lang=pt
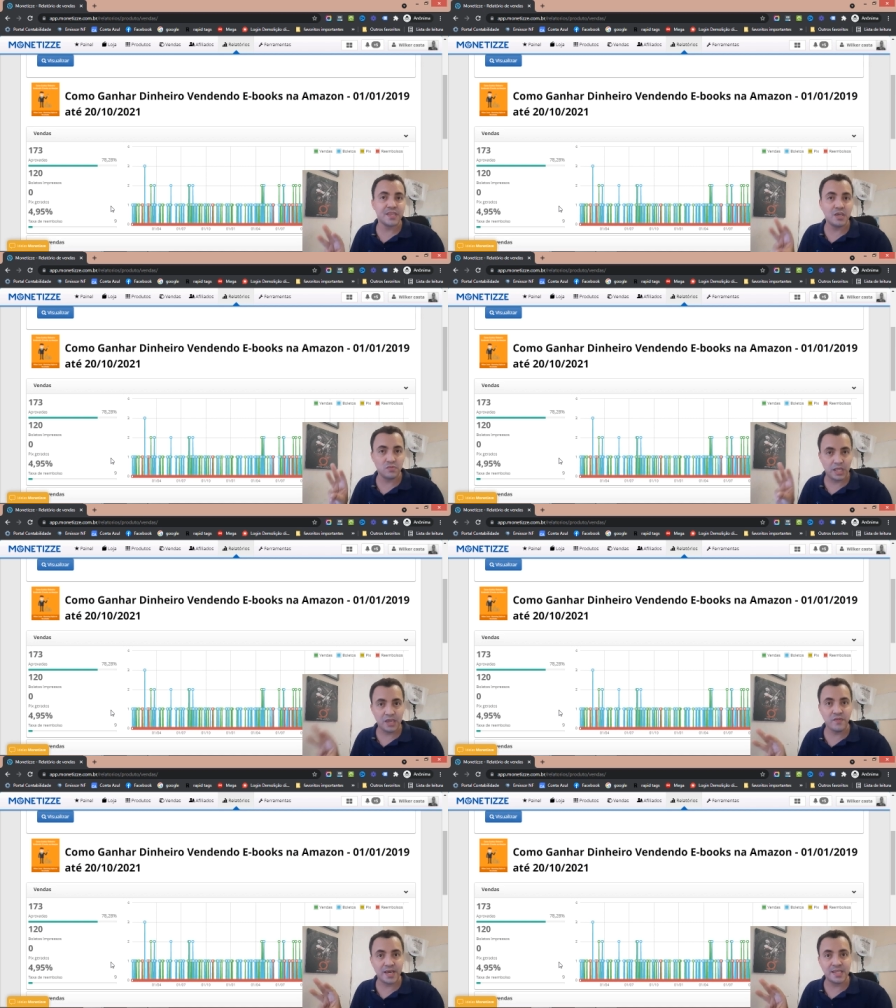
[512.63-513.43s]
que eu
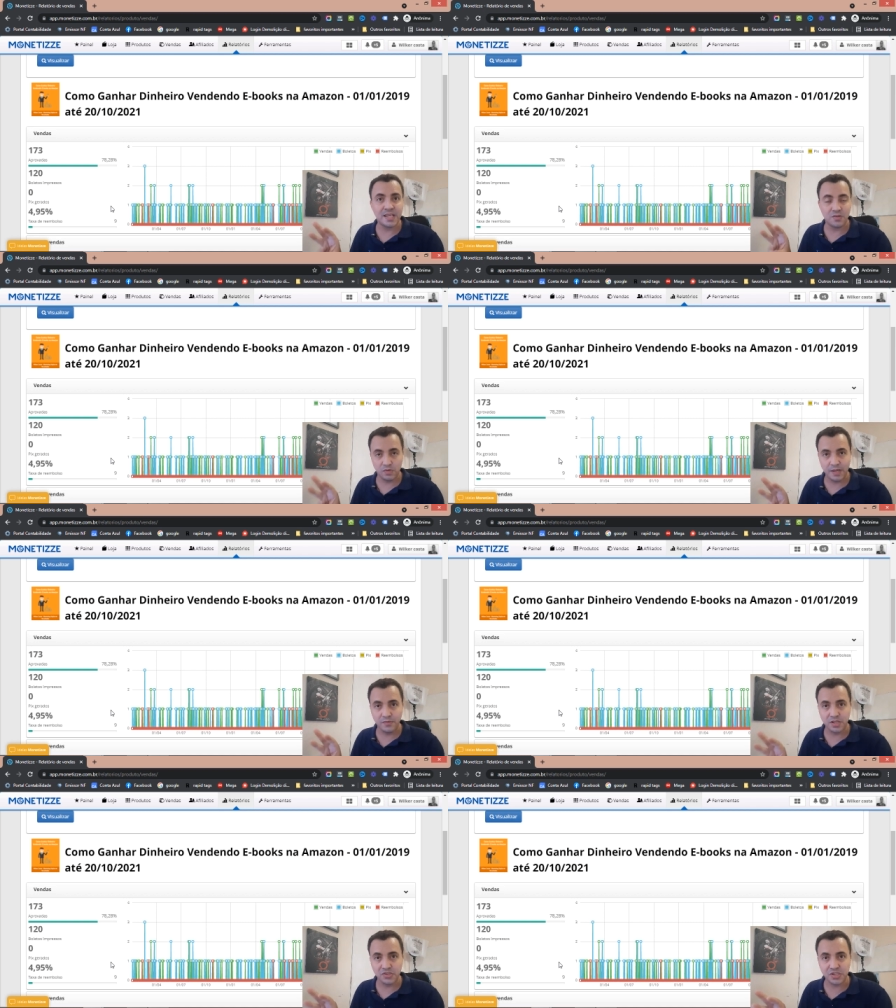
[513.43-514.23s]
tenho aí dentro da
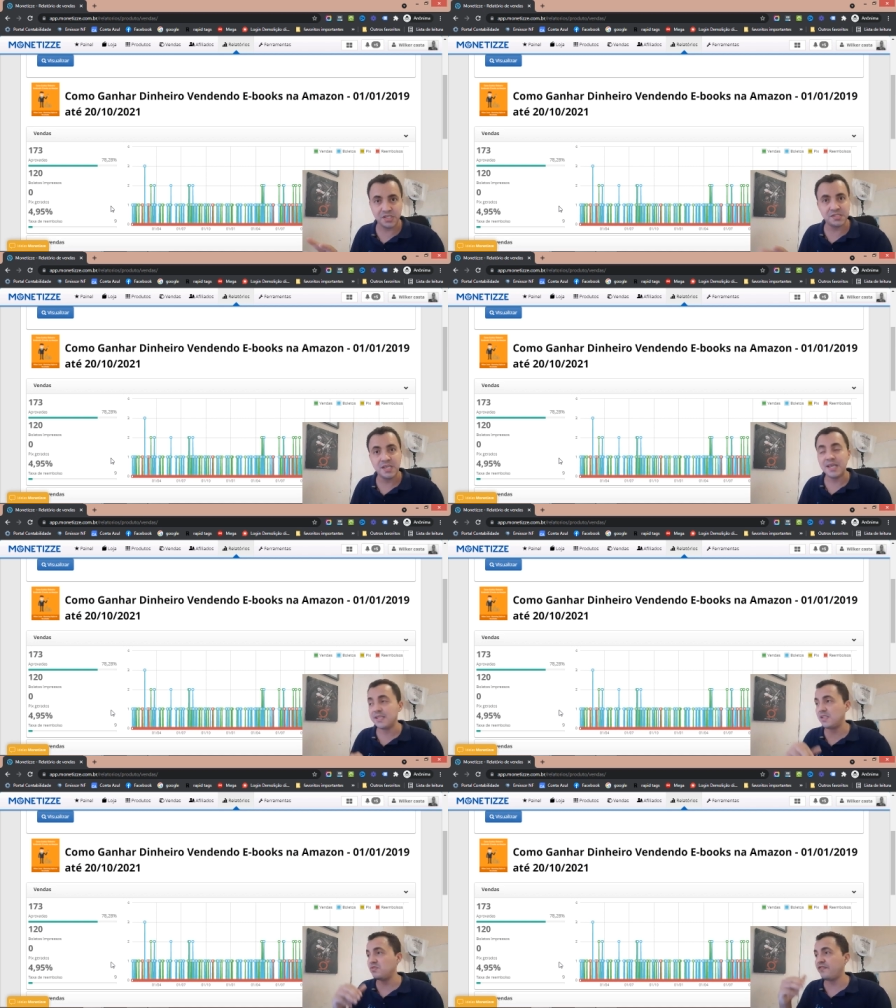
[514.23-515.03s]
Monetize.
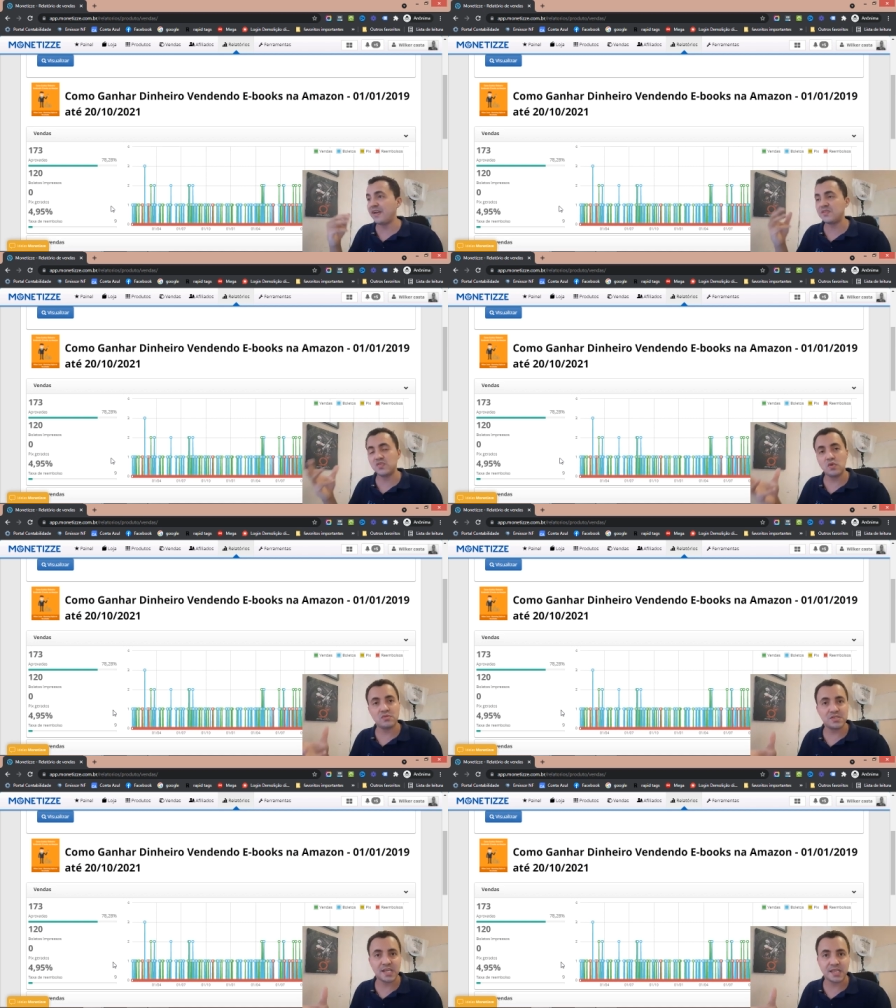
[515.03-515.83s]
Tenho diversos
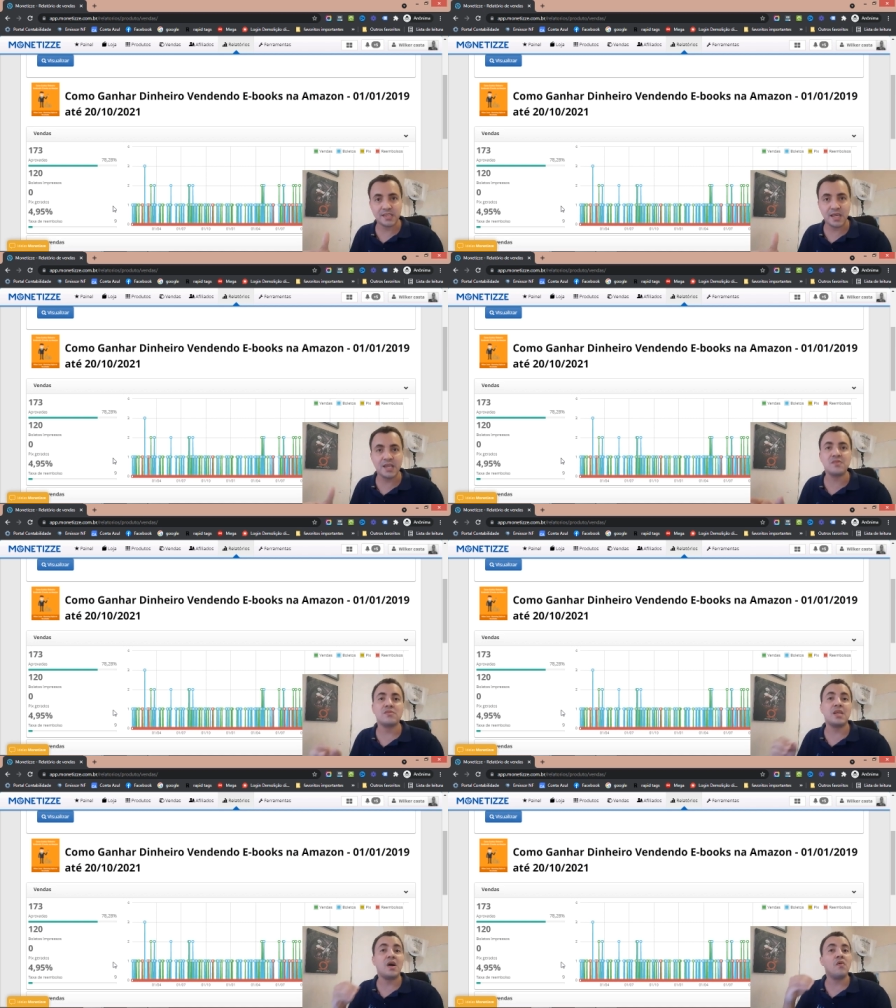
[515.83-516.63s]
outros aqui dentro,
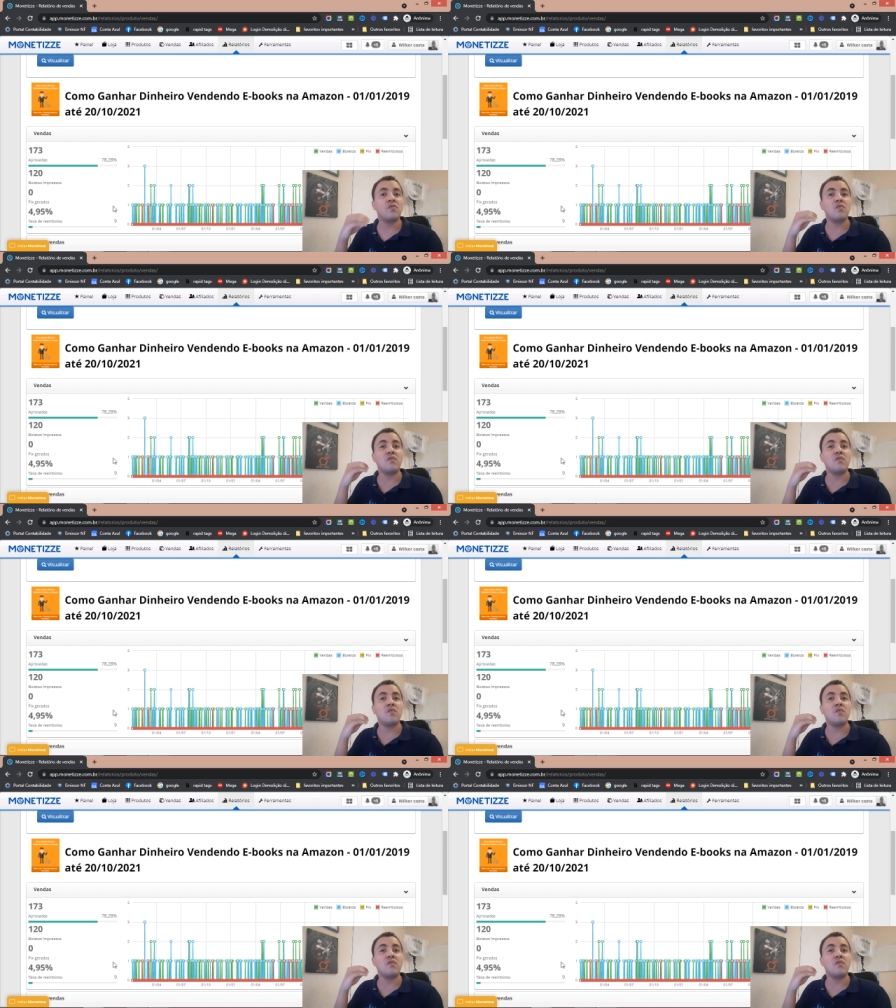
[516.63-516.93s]
tenho